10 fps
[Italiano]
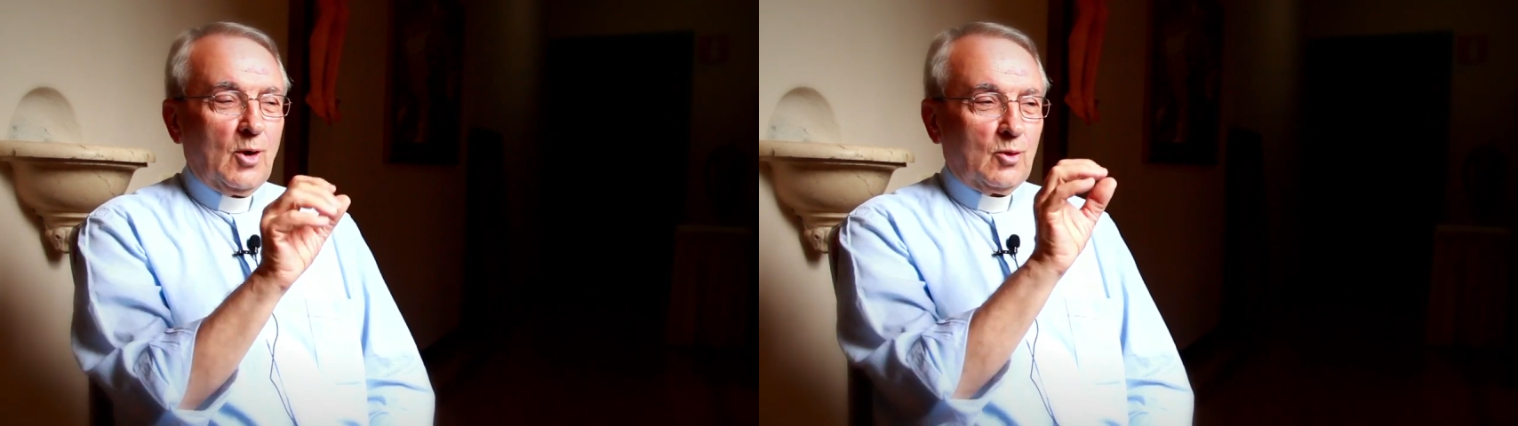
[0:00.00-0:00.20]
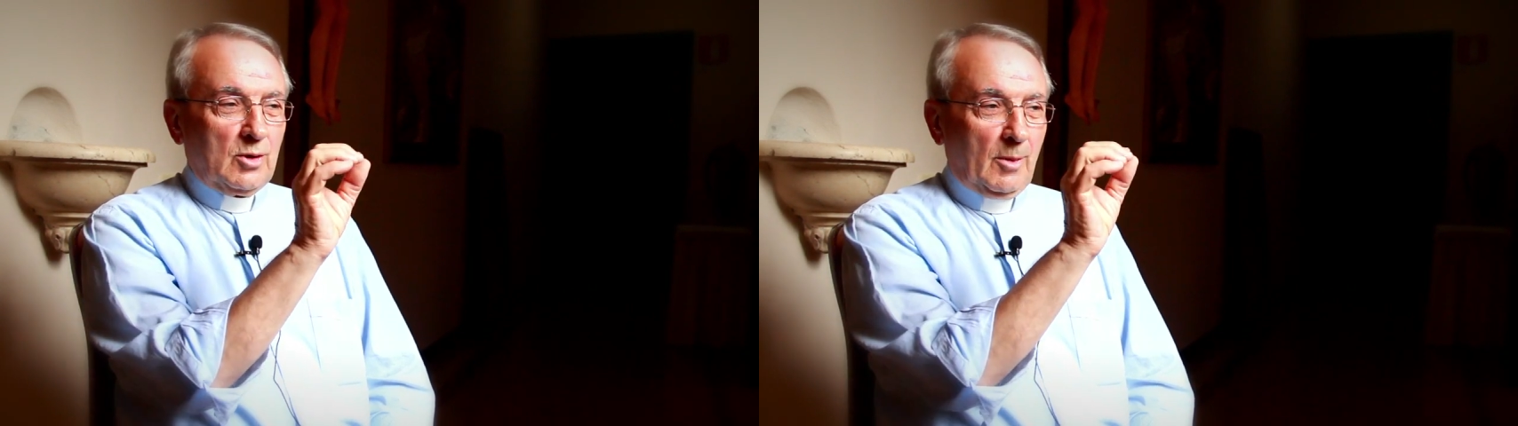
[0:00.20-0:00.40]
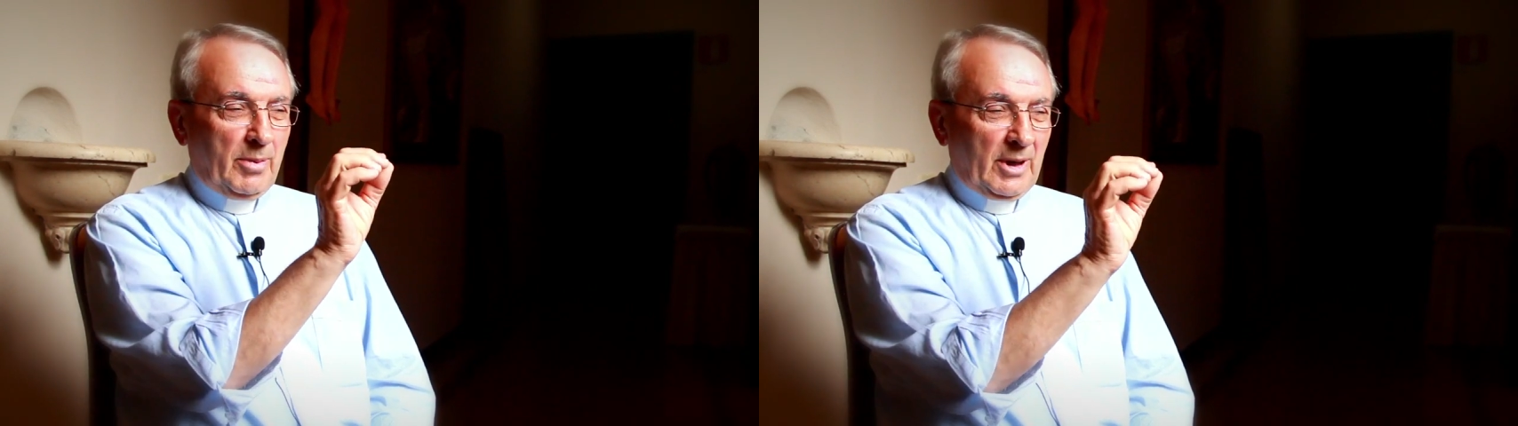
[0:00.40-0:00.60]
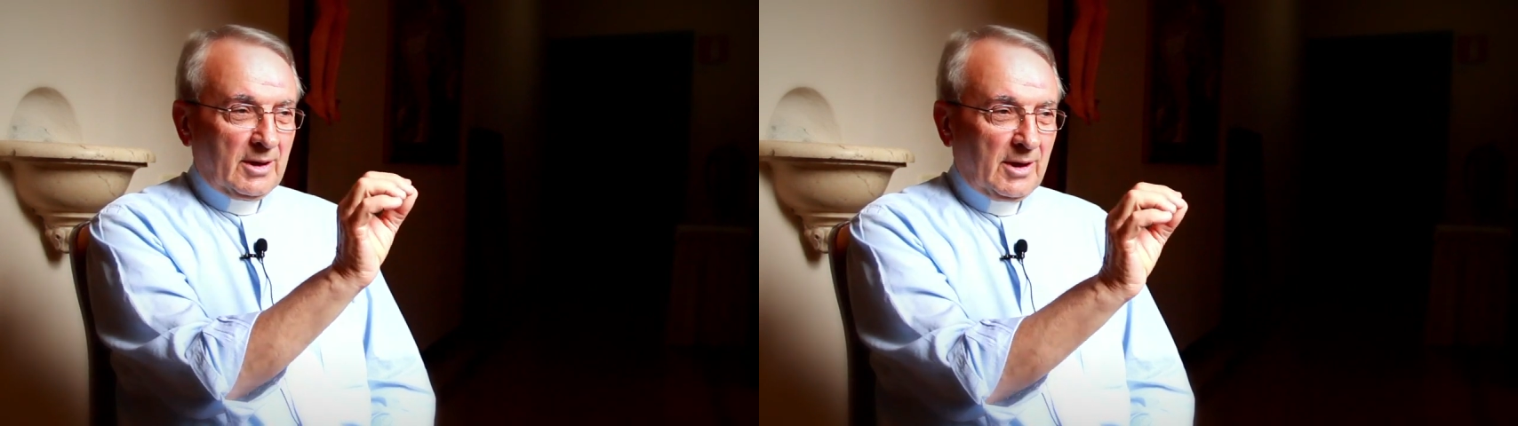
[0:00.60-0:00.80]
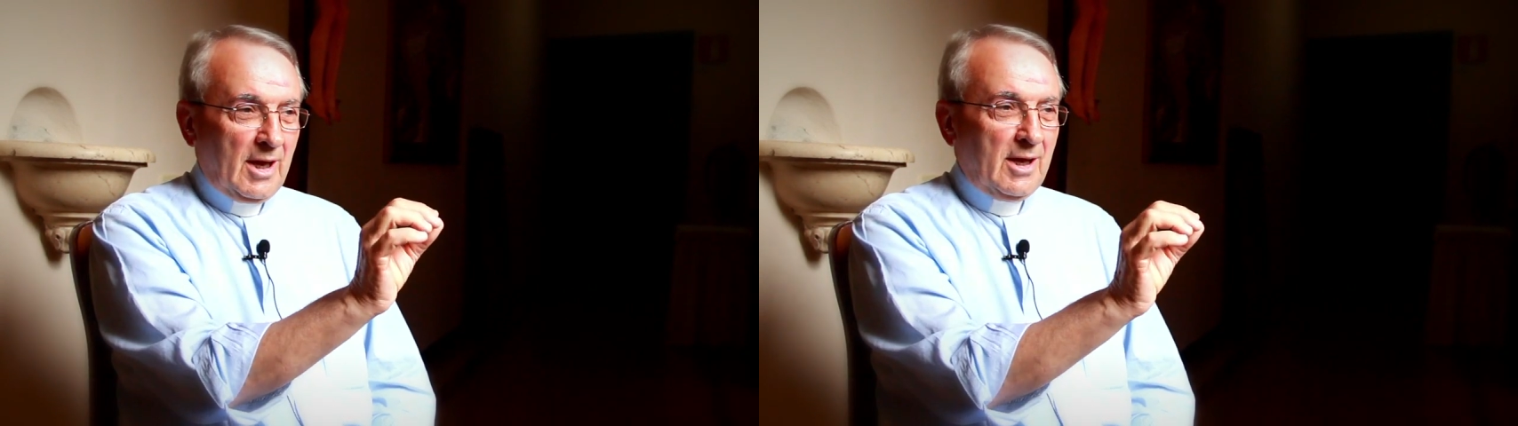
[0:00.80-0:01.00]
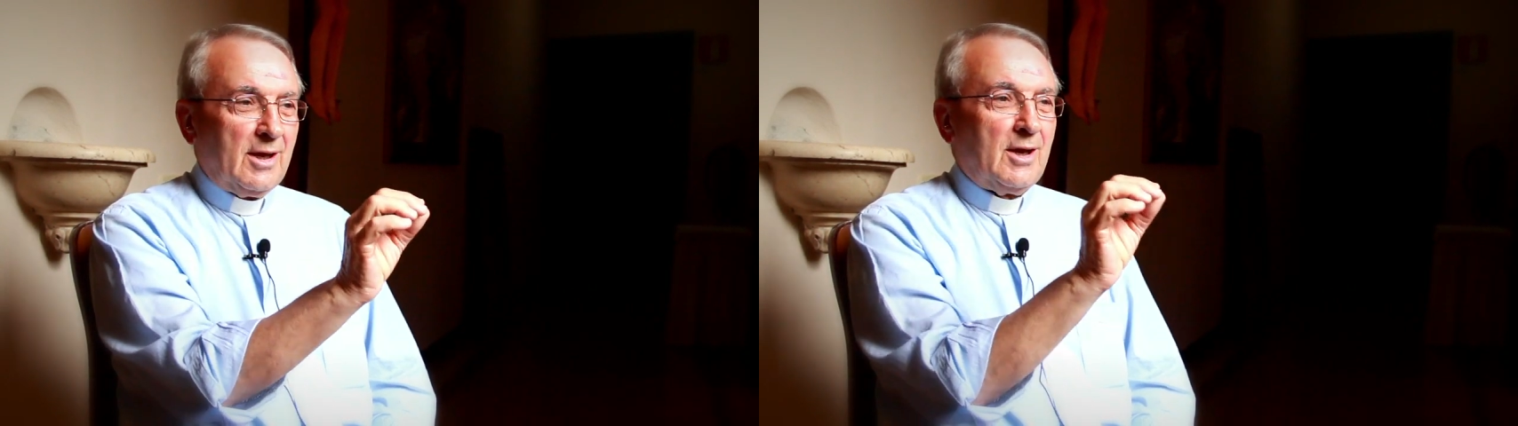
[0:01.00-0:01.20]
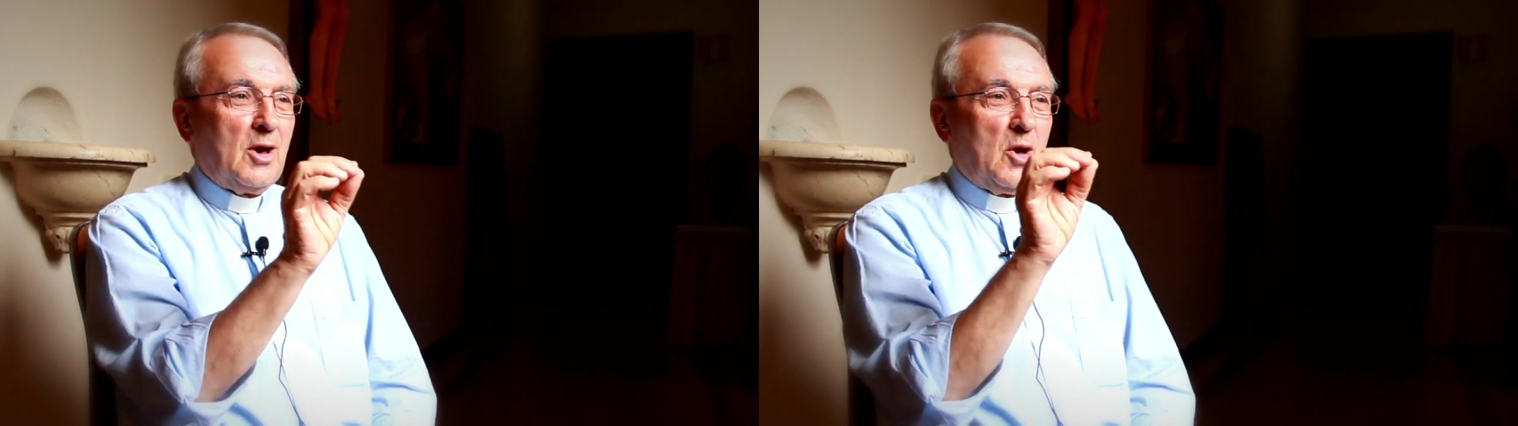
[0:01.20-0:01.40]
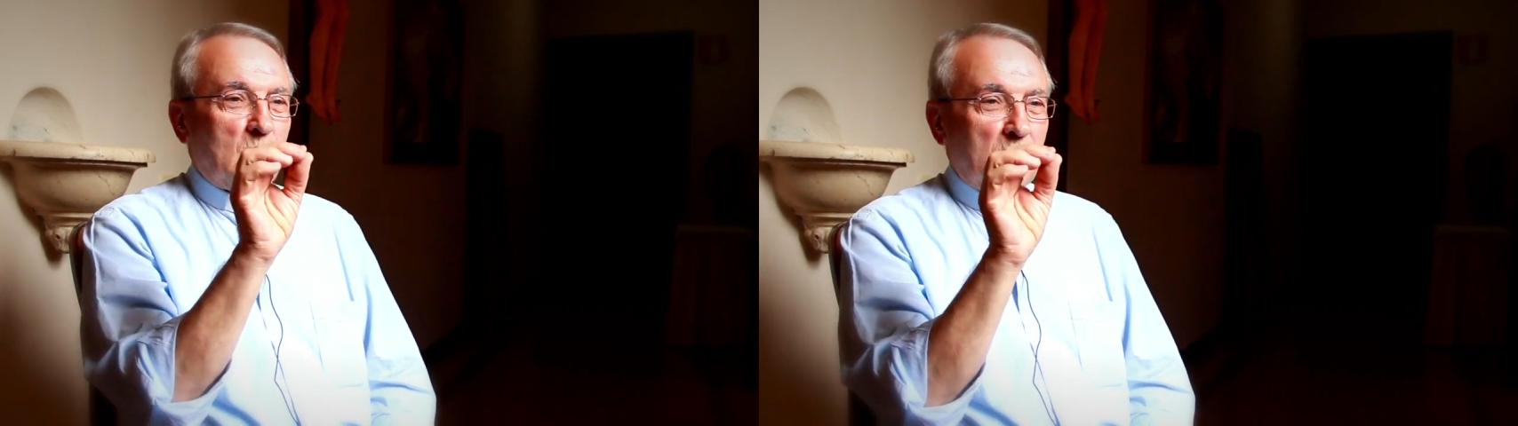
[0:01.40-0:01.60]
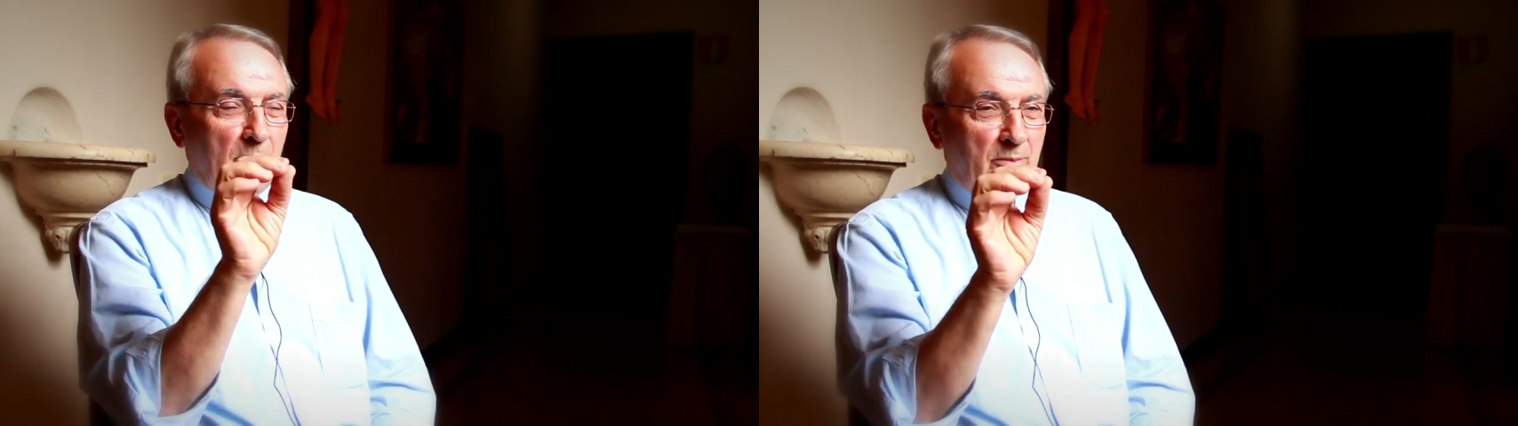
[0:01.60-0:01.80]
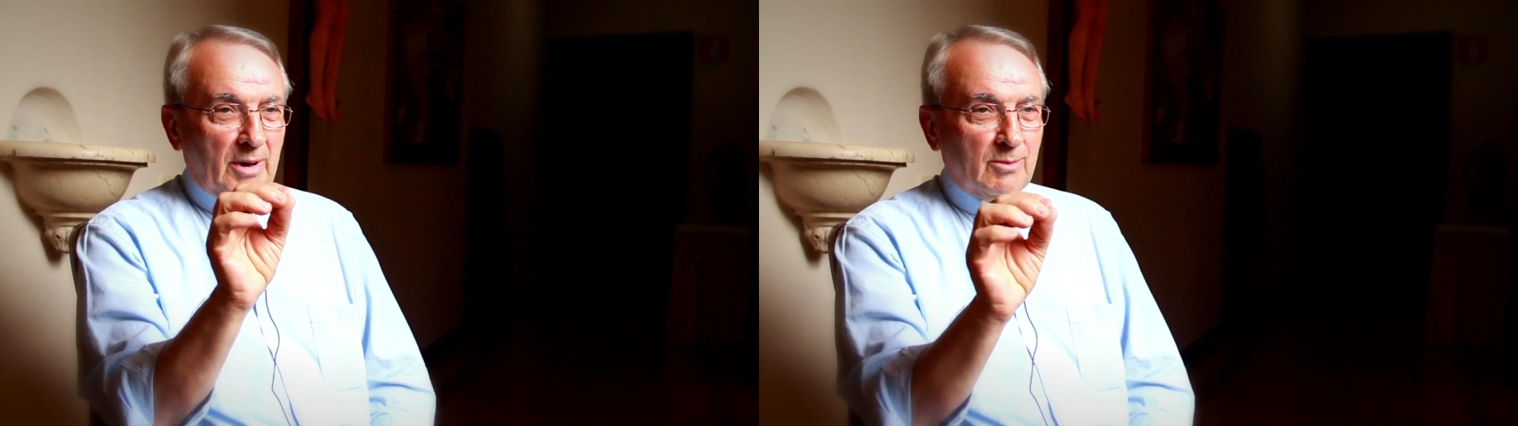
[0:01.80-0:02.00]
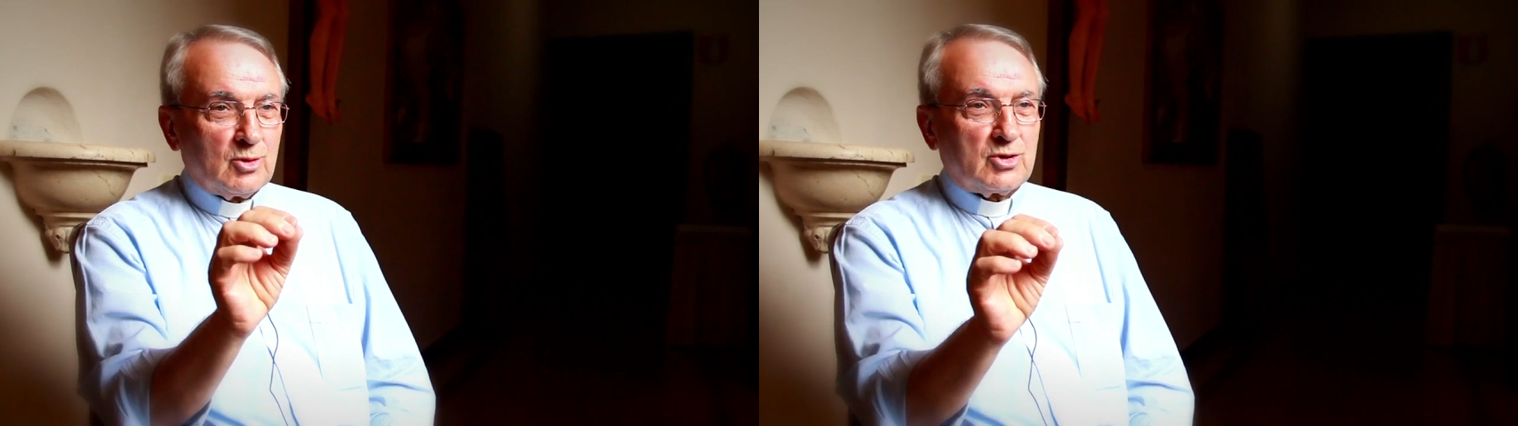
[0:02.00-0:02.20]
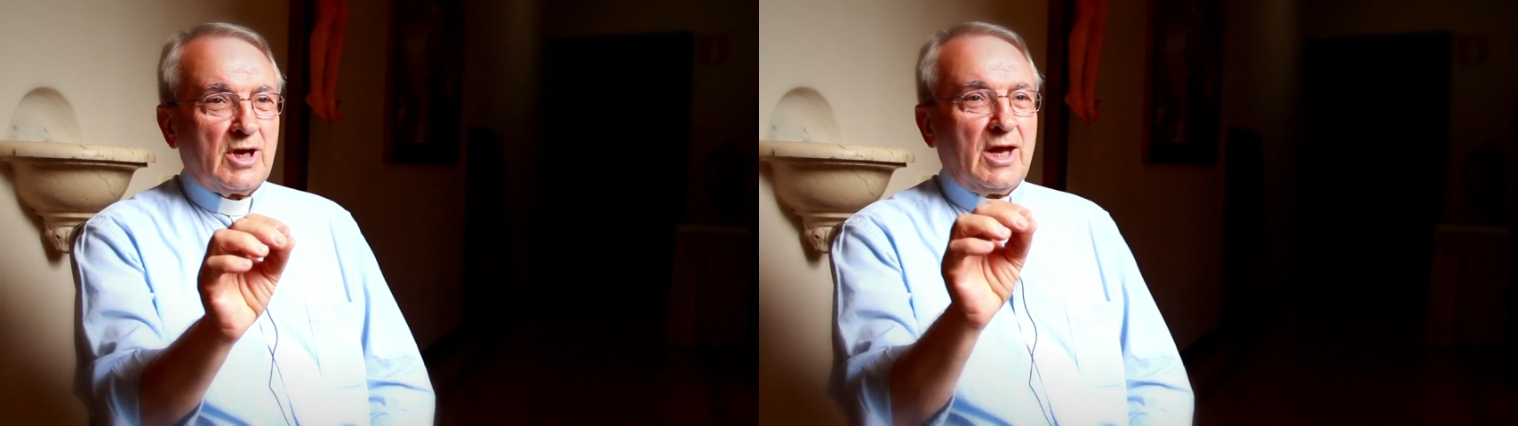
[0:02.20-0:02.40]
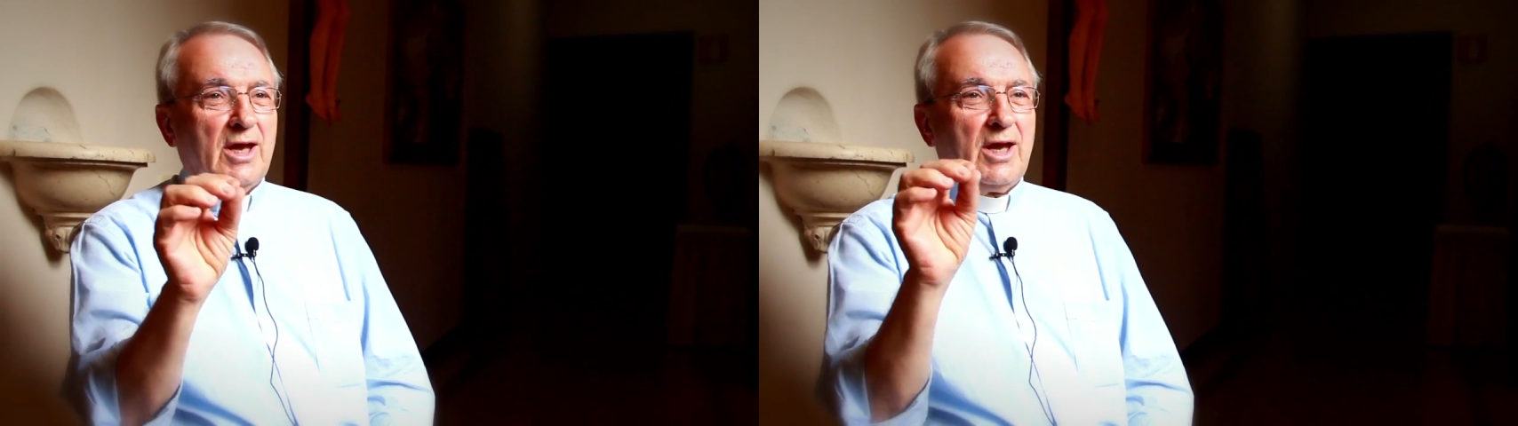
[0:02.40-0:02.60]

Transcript: una per te, una per Mosè